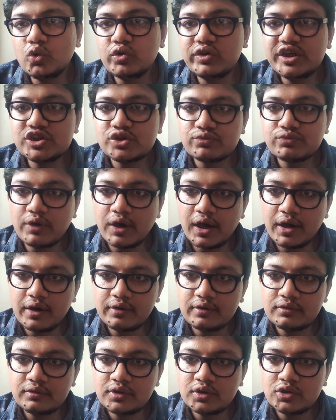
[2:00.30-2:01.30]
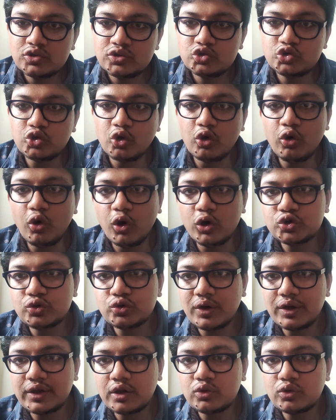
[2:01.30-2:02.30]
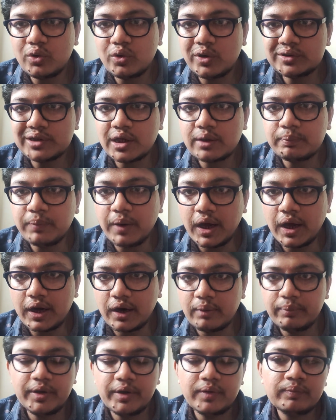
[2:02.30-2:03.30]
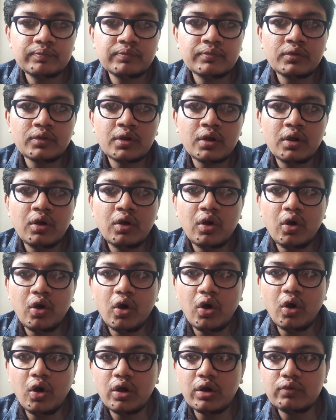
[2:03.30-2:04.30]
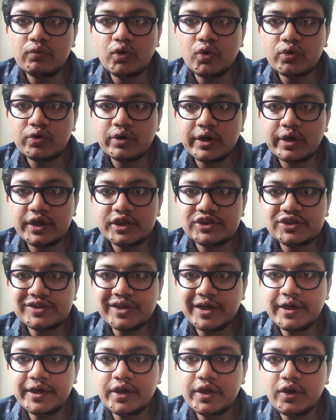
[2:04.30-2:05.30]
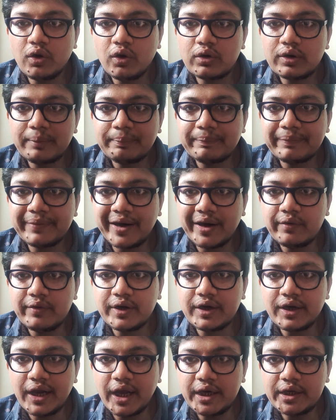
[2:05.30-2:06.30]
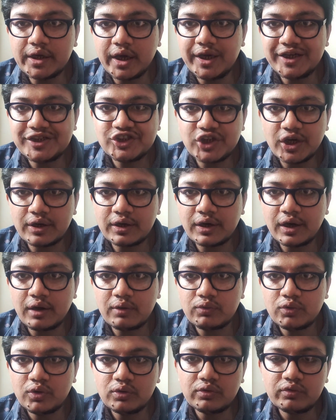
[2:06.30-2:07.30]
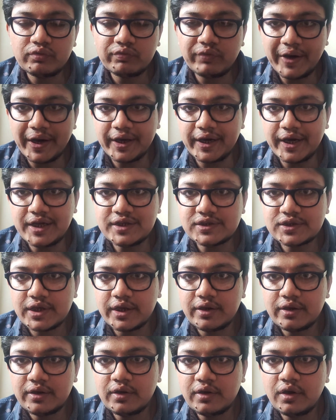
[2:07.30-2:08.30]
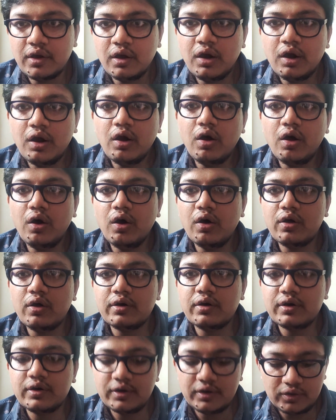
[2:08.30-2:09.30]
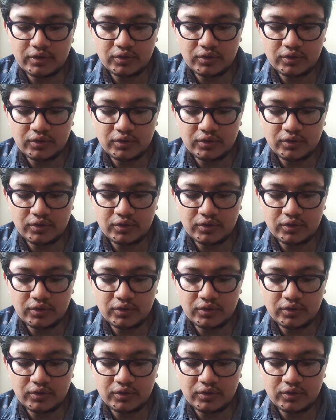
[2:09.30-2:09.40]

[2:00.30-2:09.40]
ऊद इस्फहान जो लॉन्च हुआ था 2012 में और वो क्रिश्चन डियोर का प्राइवेट लाइन कलेक्शन का वो फ्रेगरेंस है और